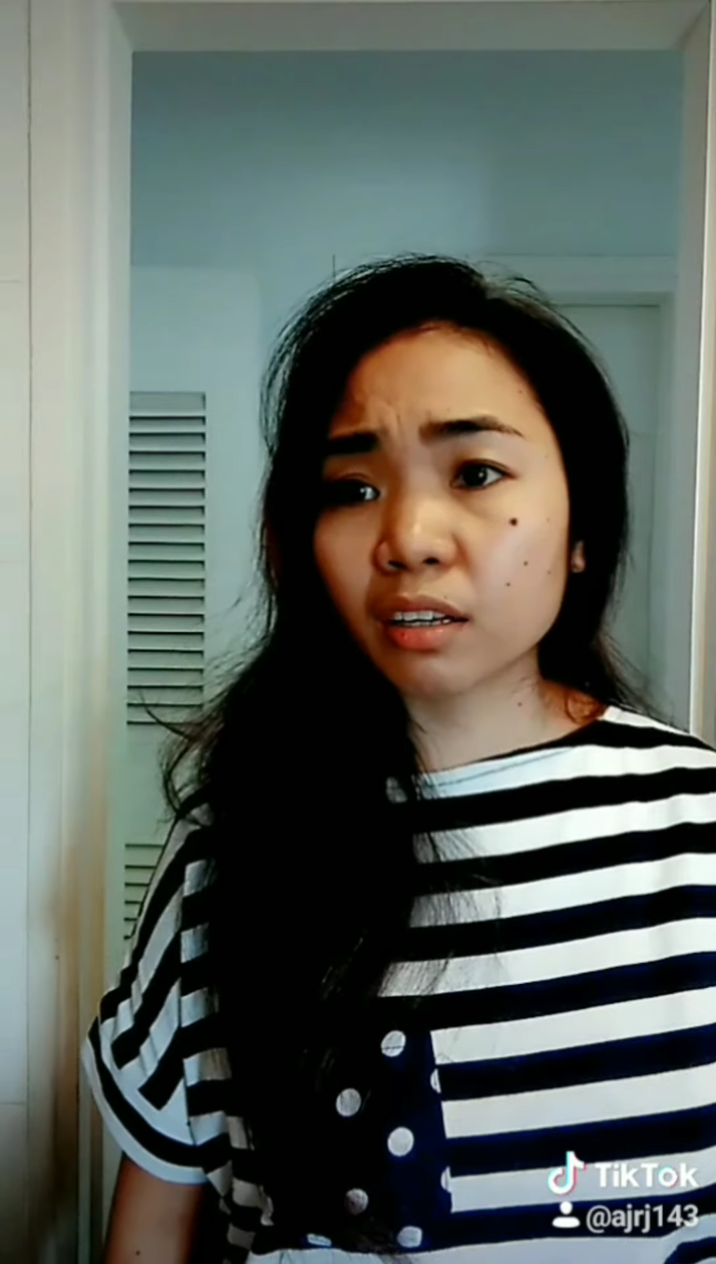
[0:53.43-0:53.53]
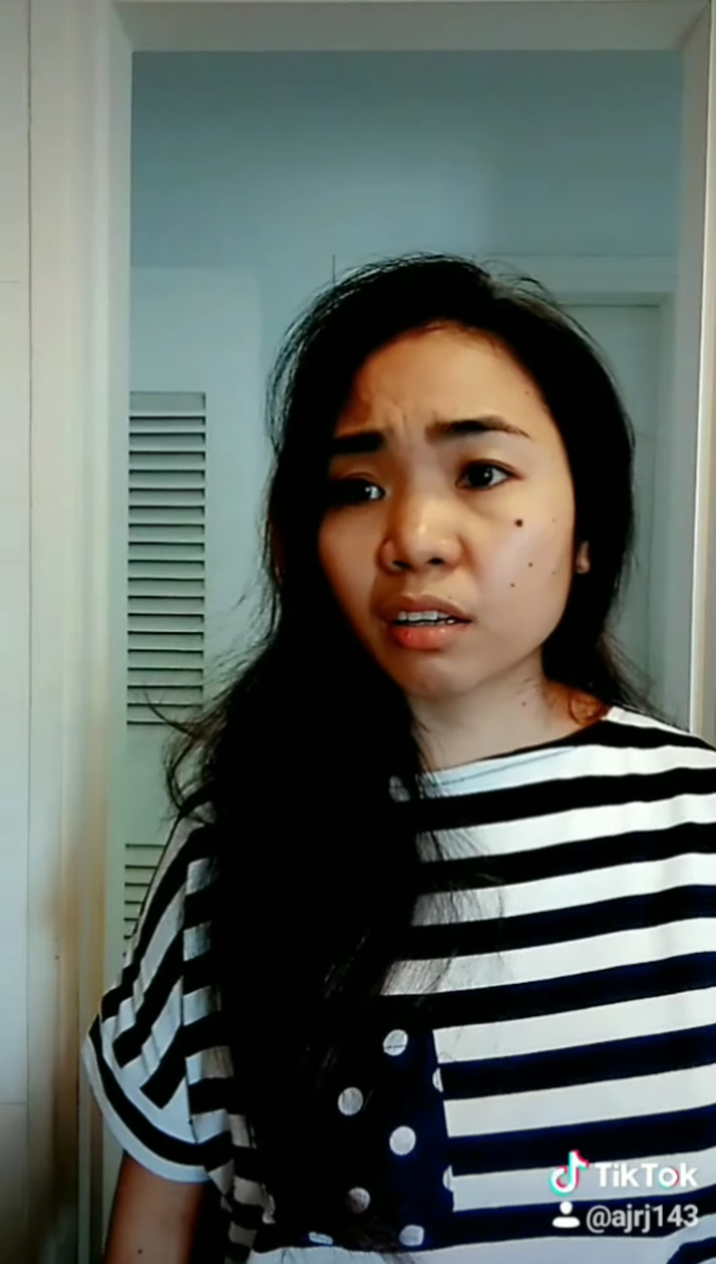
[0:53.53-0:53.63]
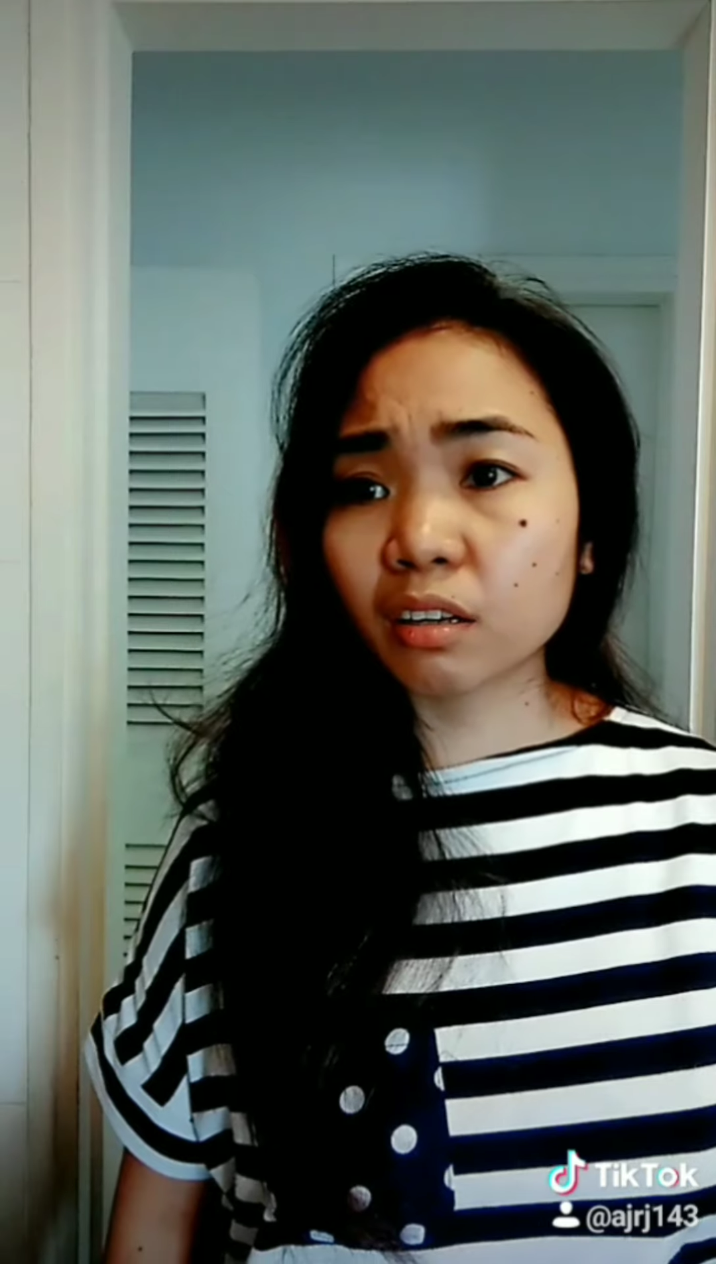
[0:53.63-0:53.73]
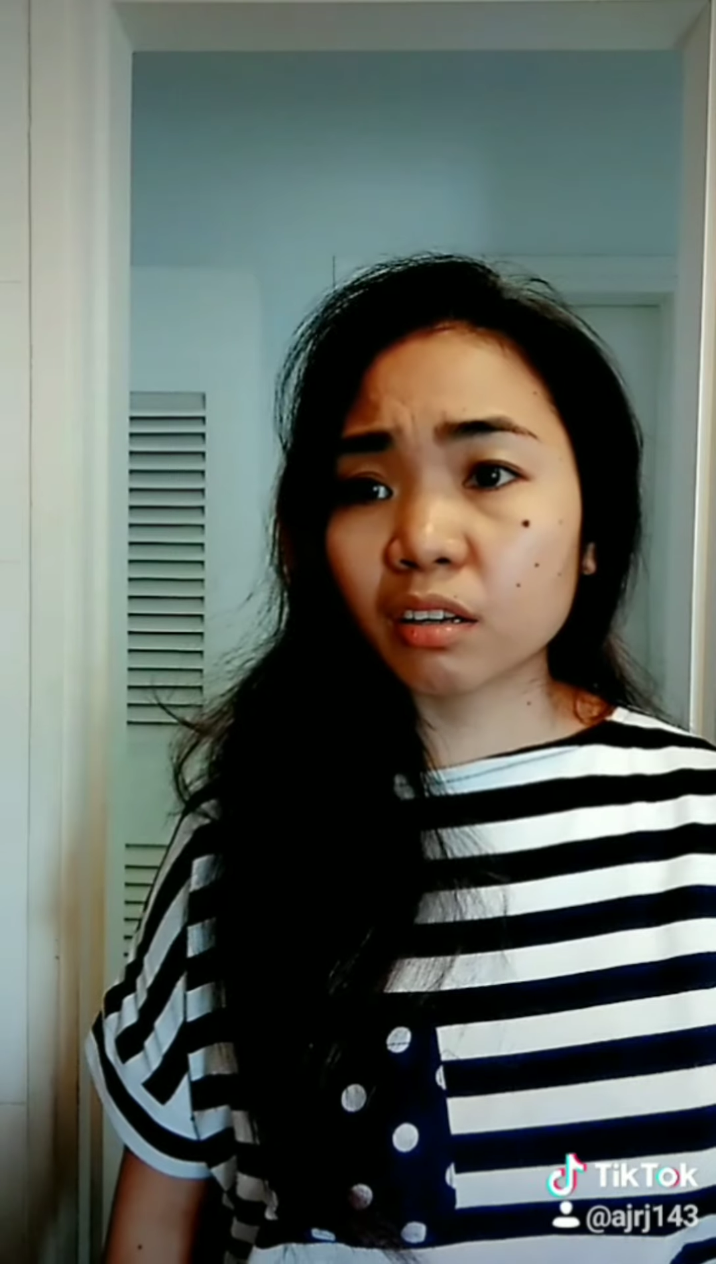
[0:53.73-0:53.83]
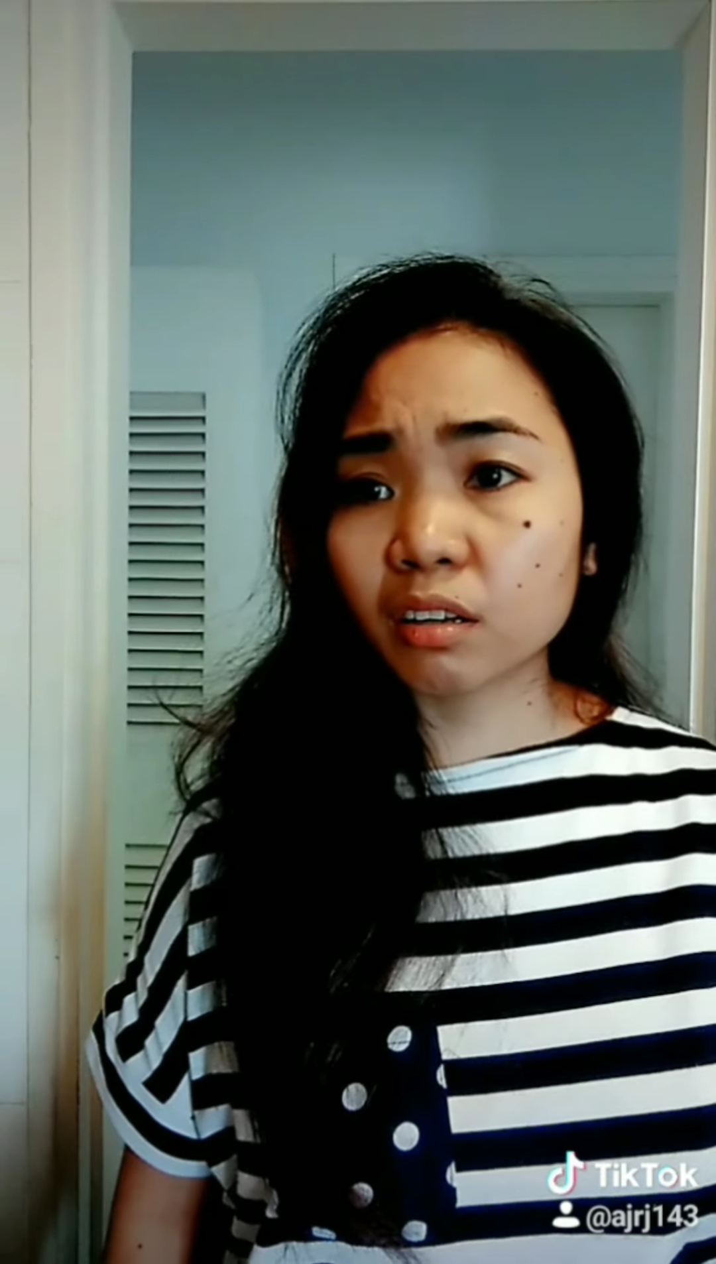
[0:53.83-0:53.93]

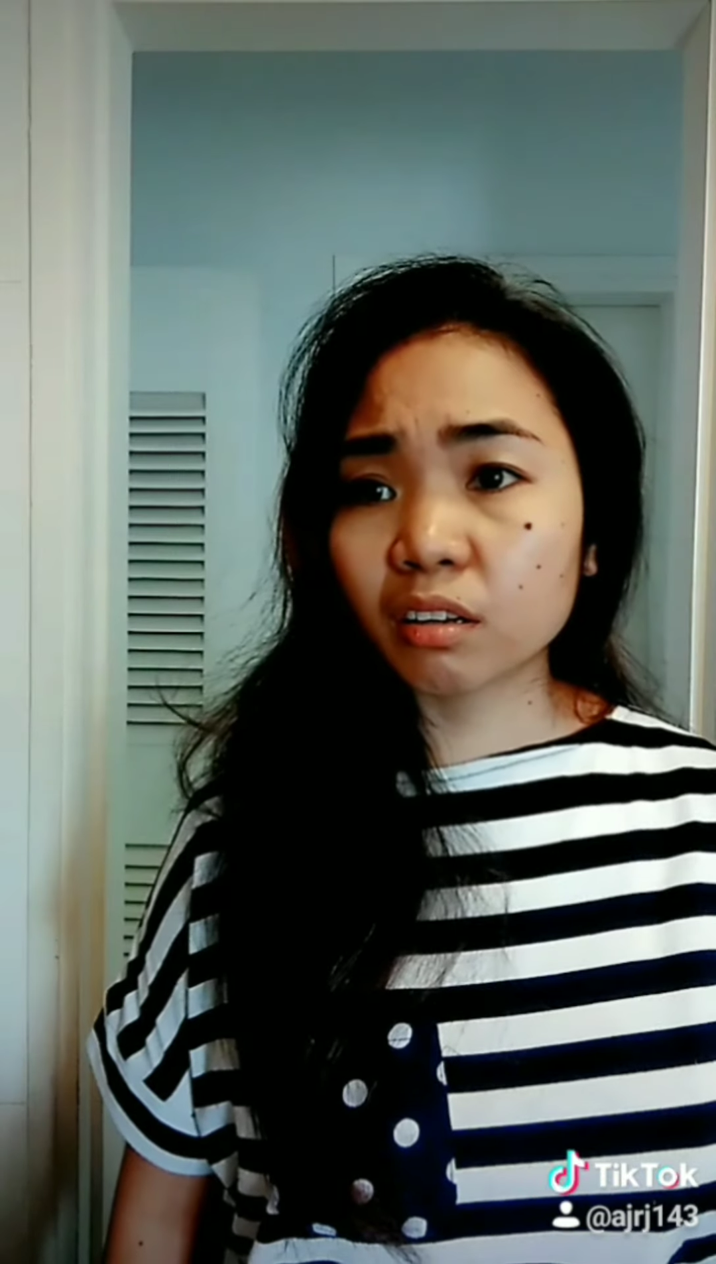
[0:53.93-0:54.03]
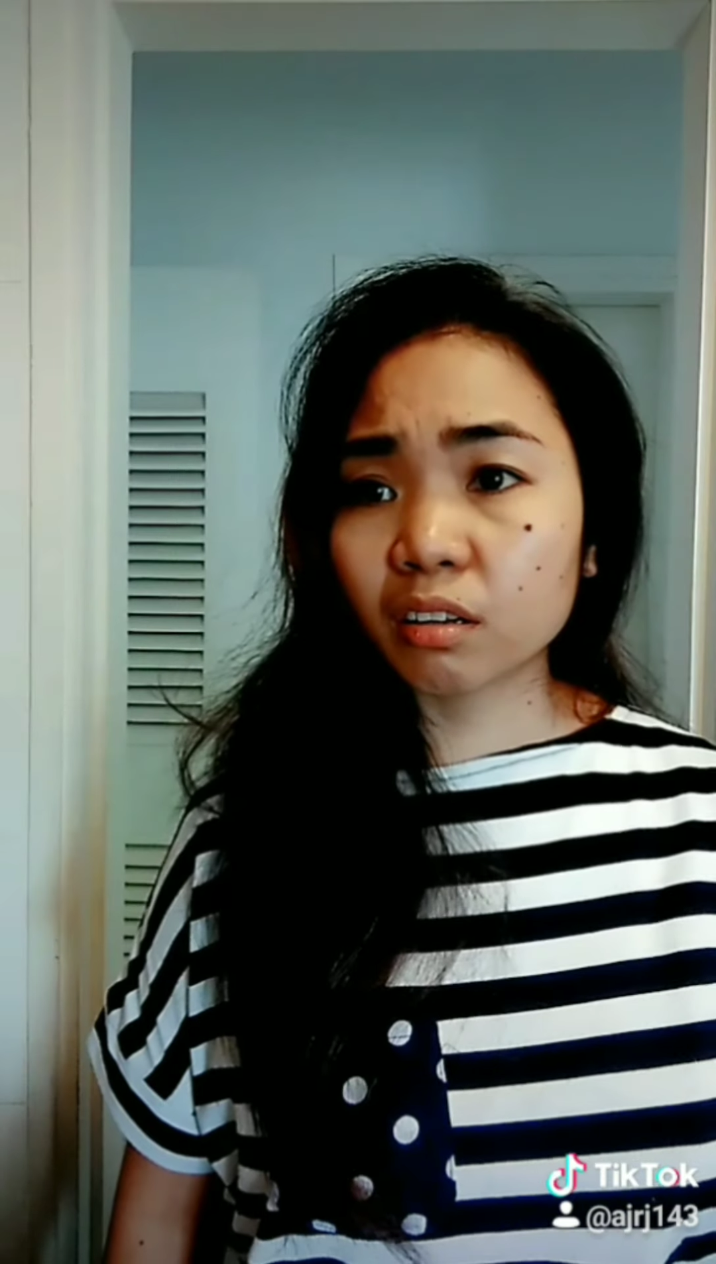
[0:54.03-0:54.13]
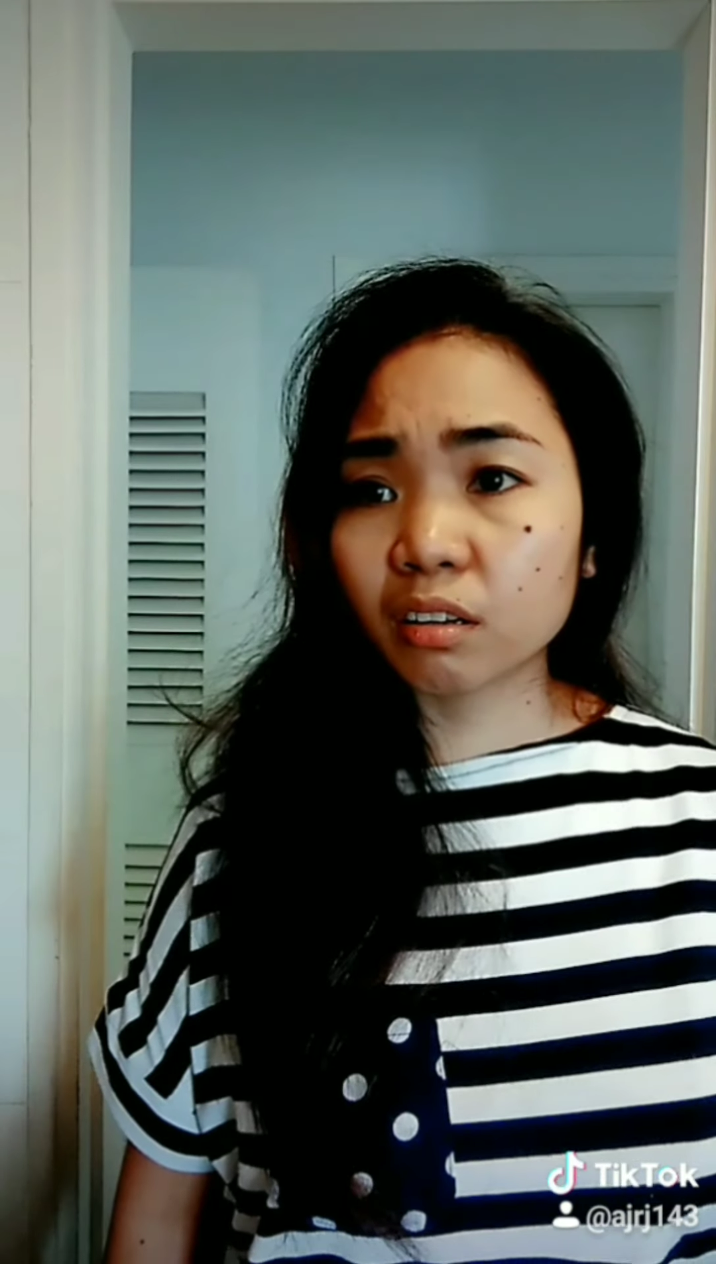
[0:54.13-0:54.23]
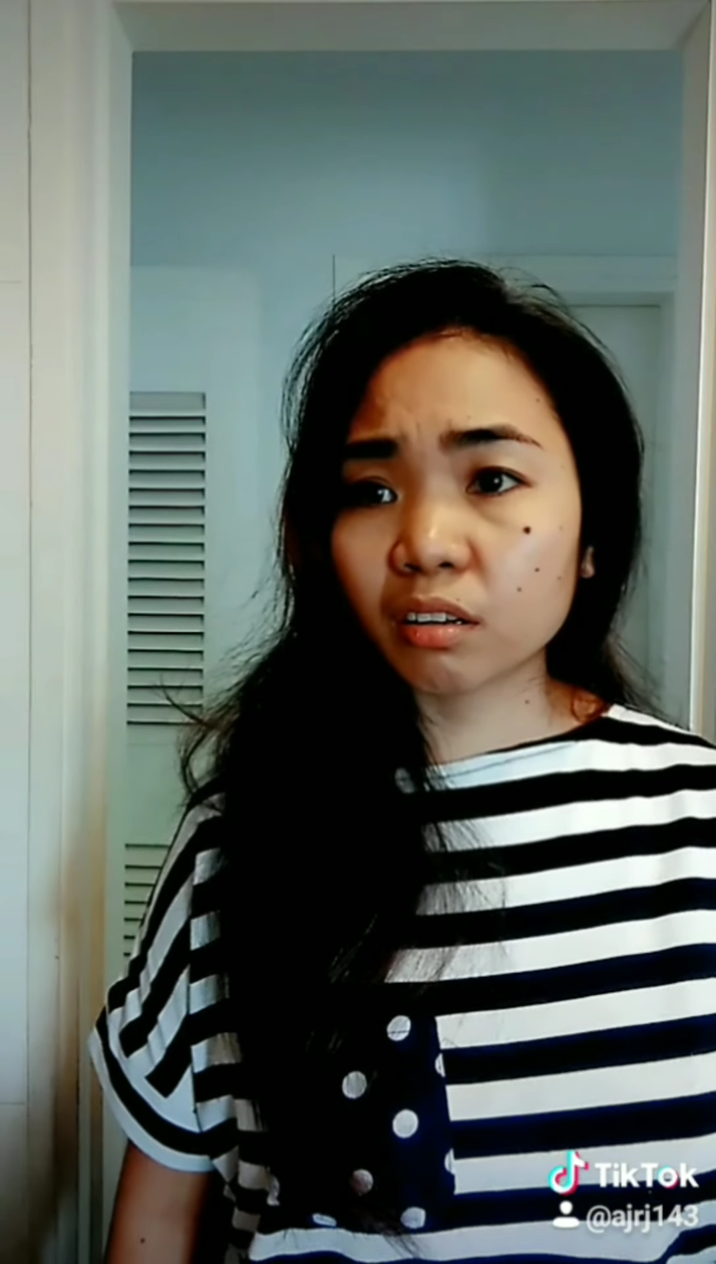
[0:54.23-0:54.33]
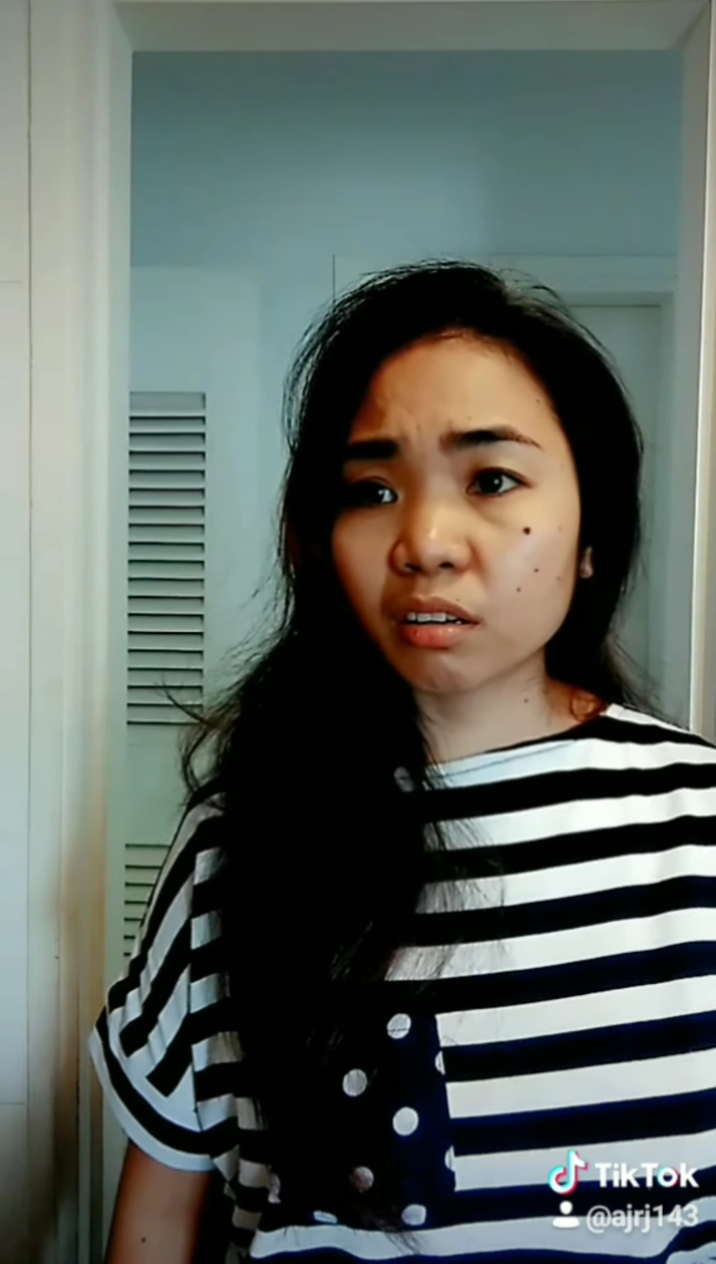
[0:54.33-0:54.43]
Oo, idea